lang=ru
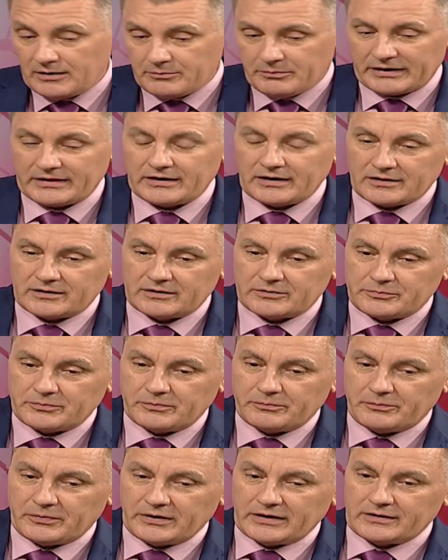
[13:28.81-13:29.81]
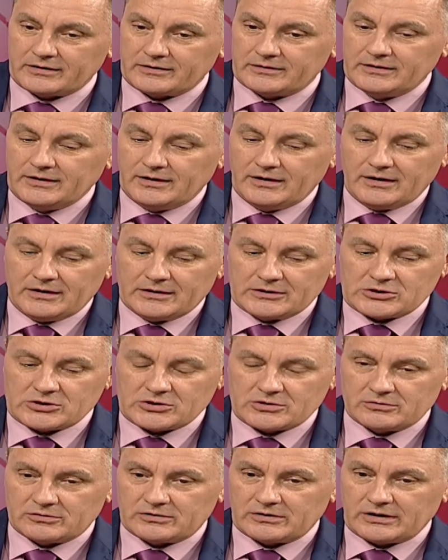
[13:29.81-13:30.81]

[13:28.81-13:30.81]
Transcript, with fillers: понятно, что